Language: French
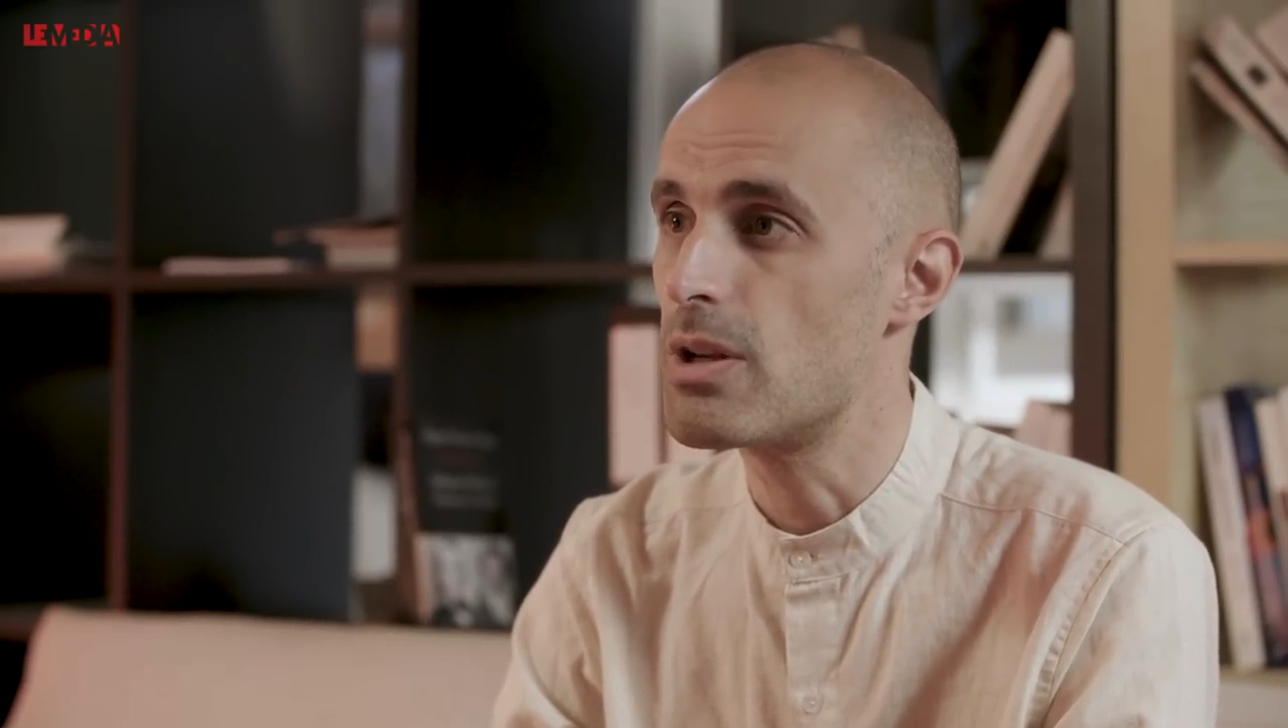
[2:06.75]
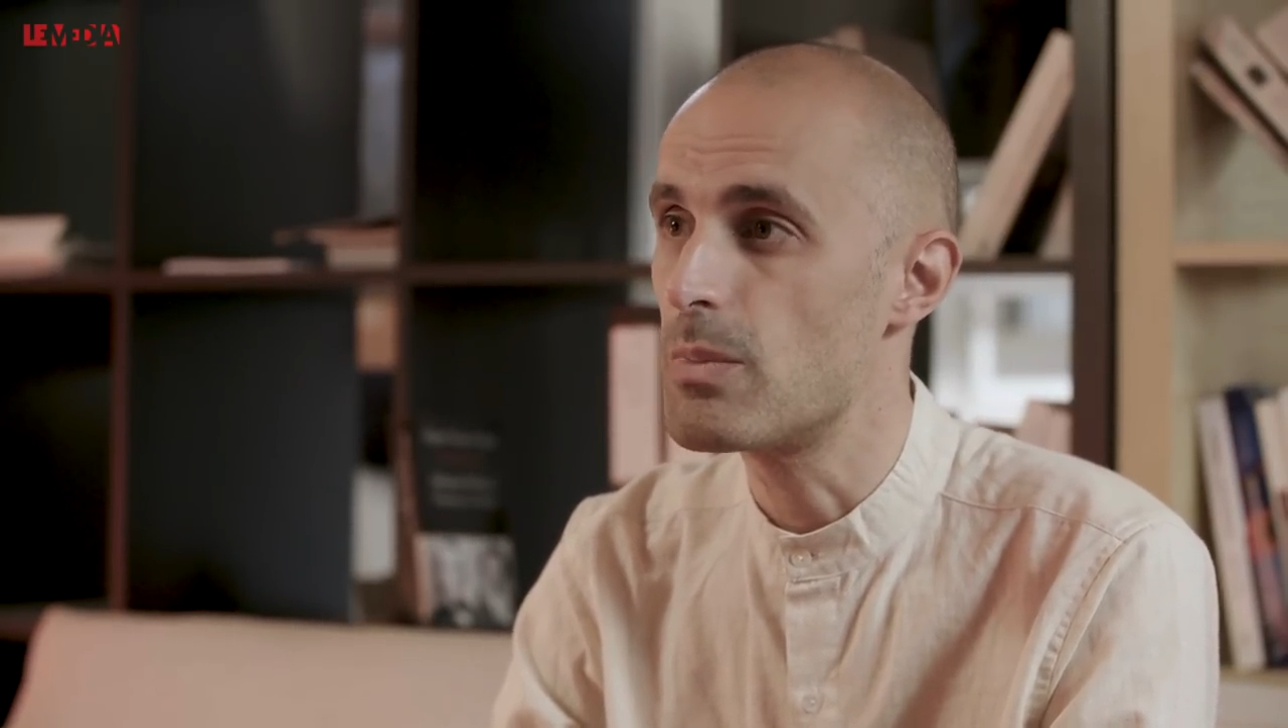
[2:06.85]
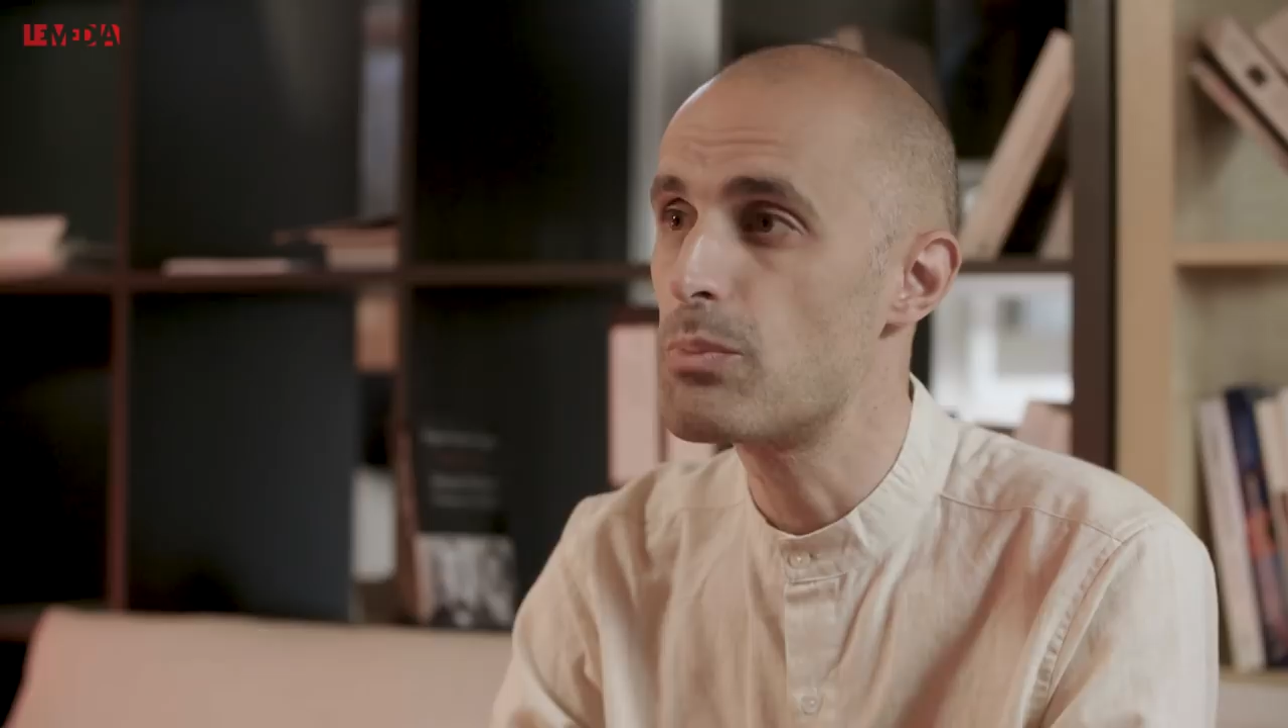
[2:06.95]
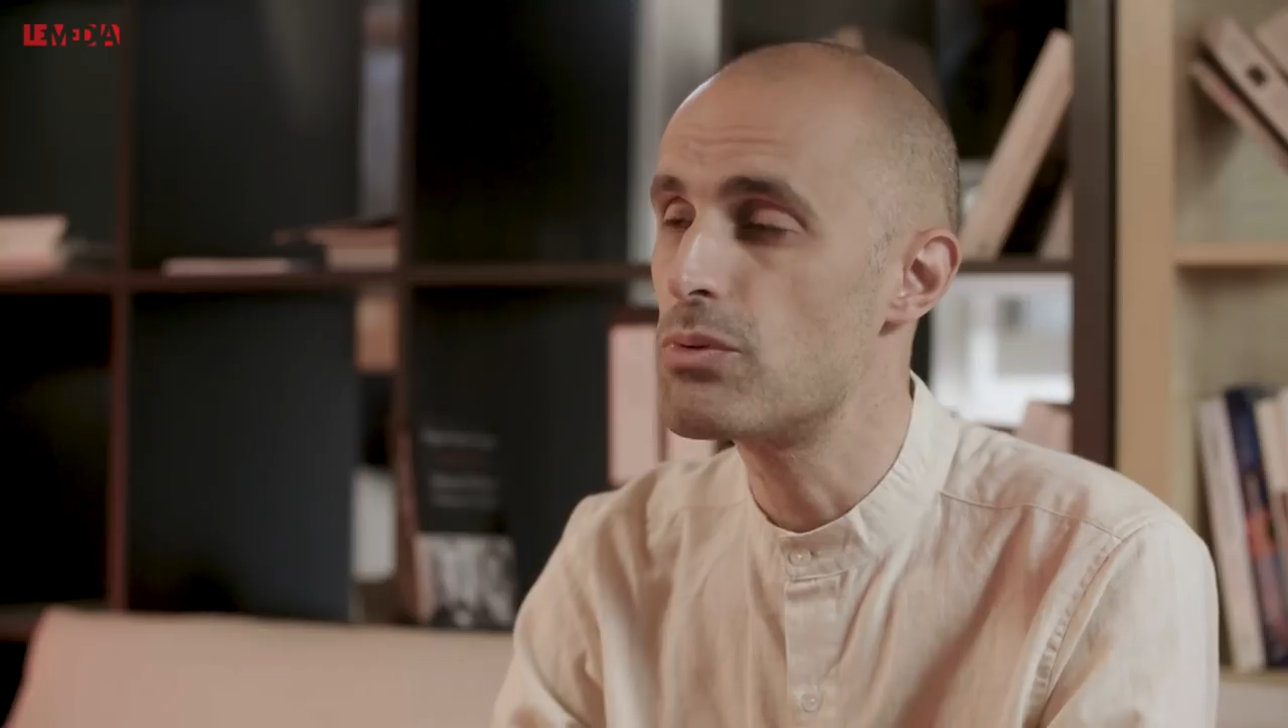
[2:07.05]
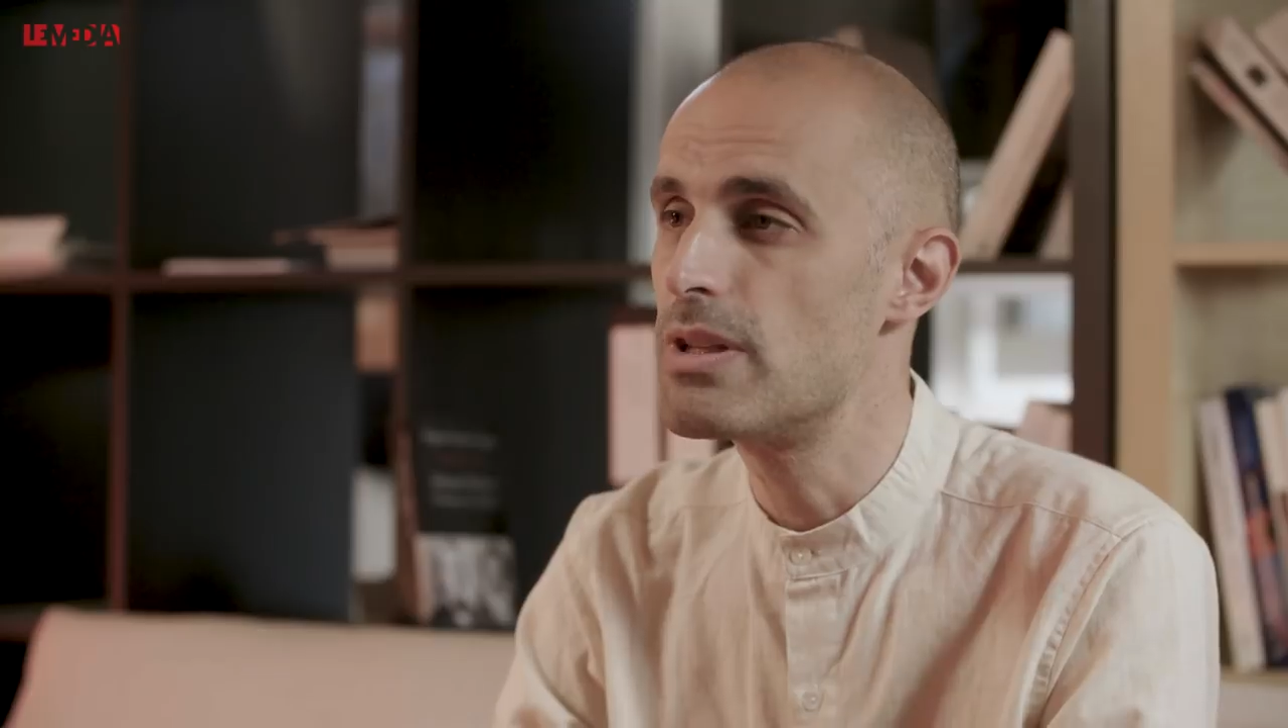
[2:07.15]

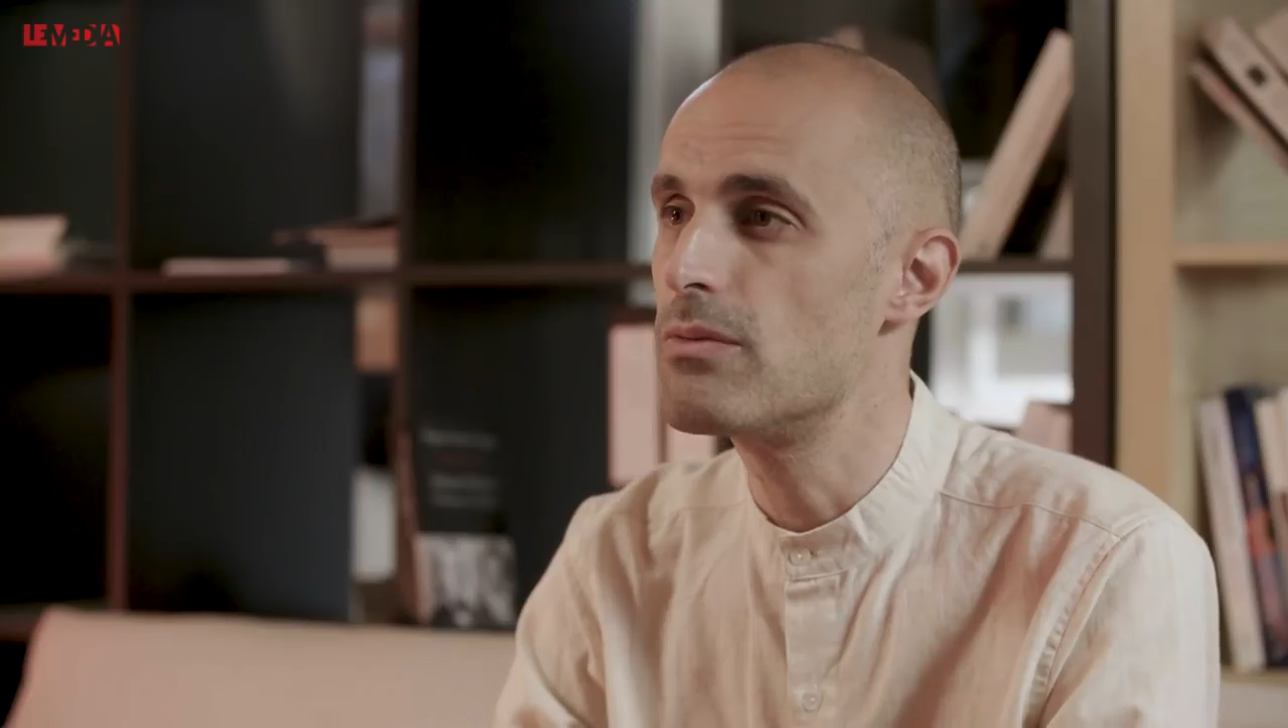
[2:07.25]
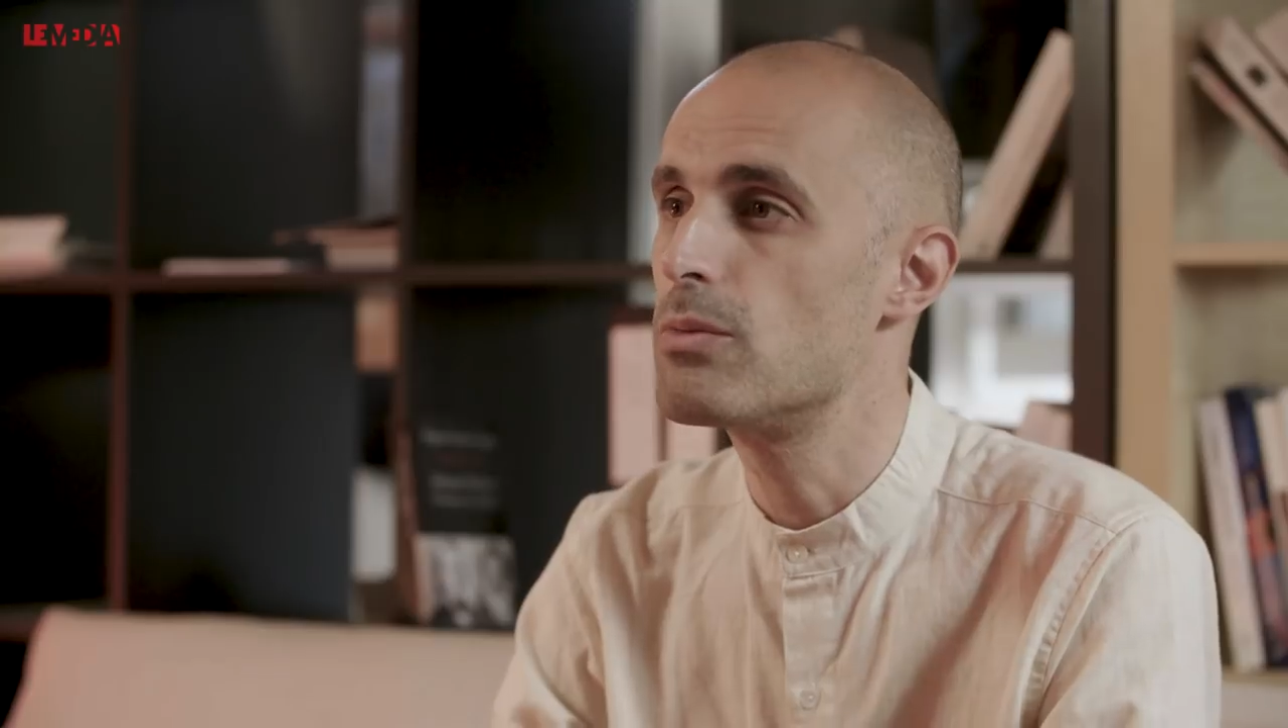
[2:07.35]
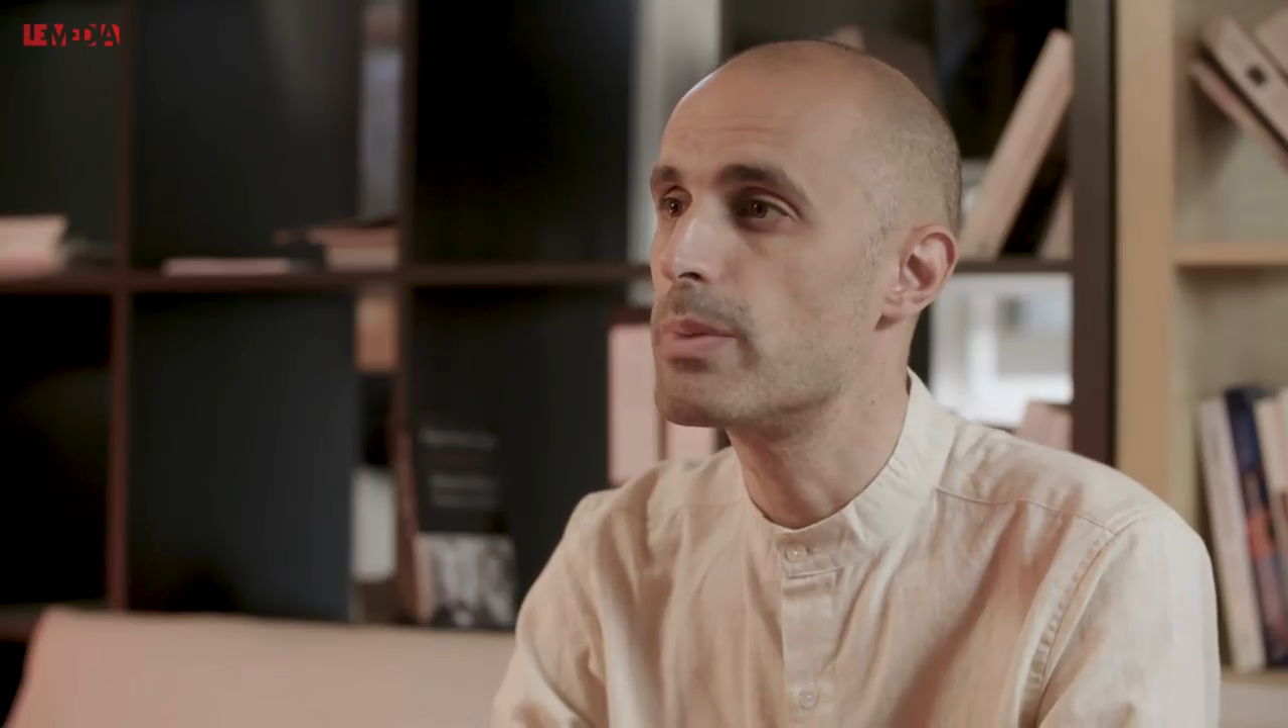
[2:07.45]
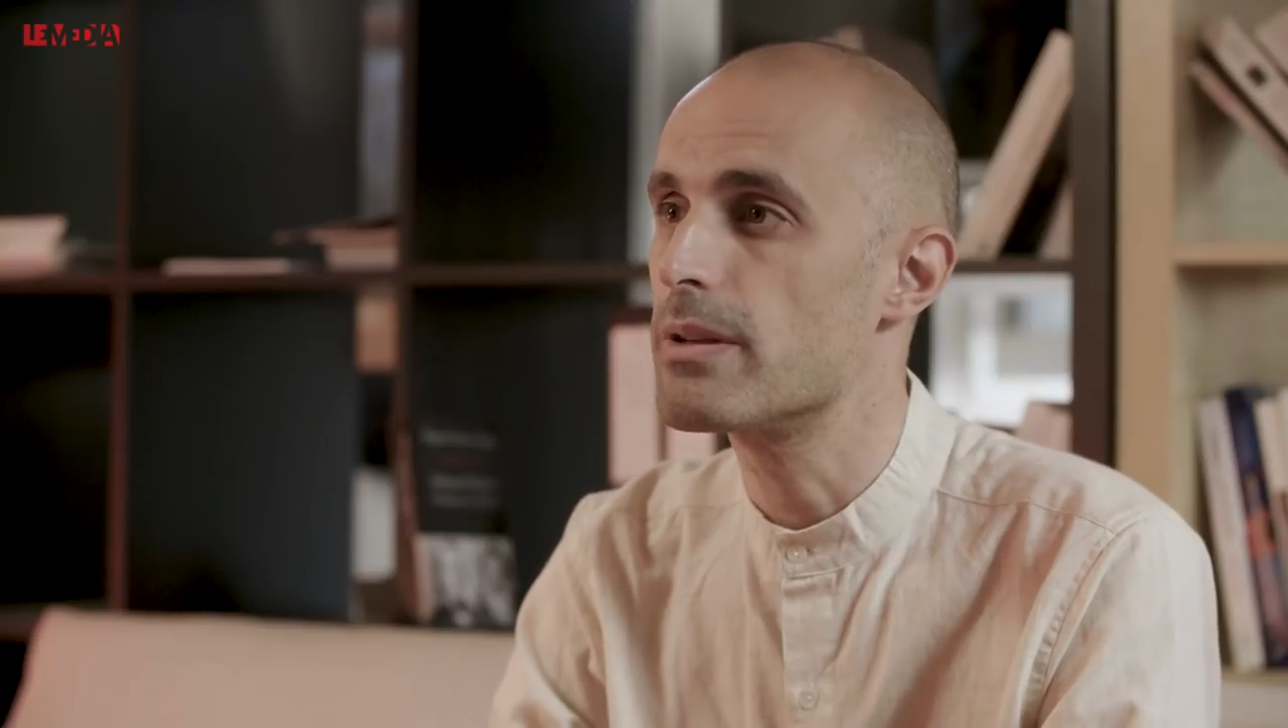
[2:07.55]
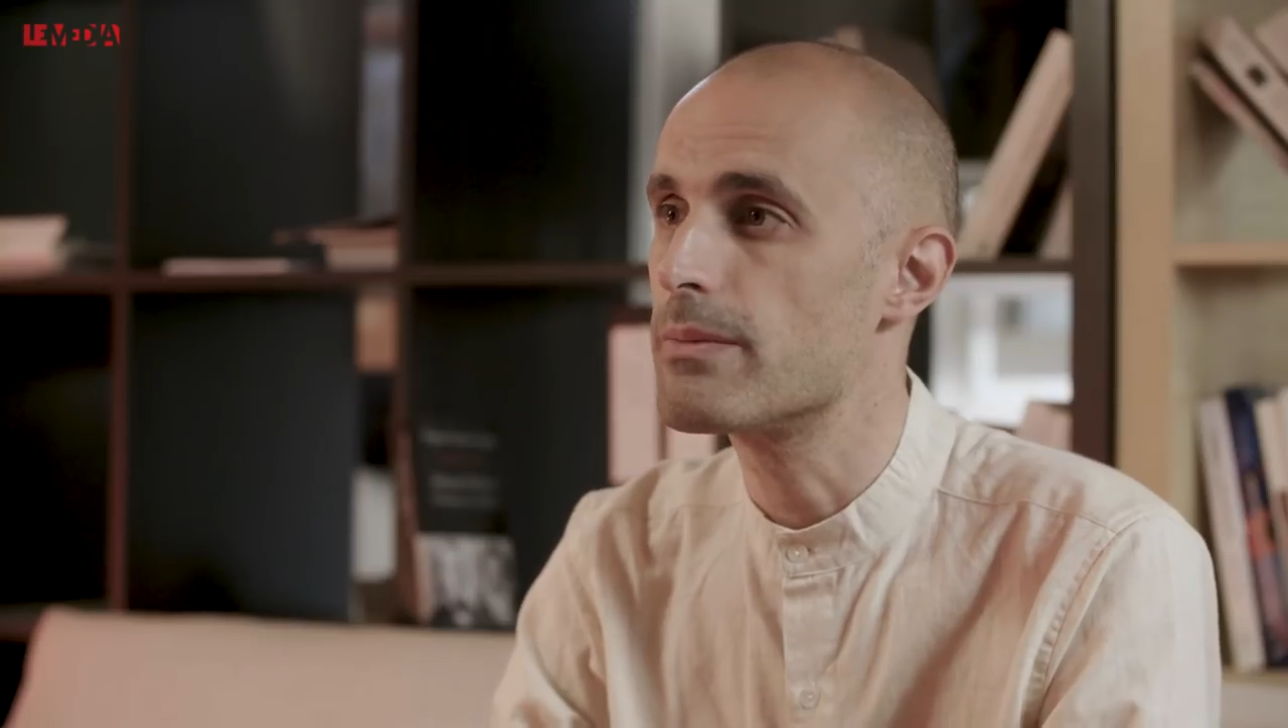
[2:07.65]
jamais pu se développer.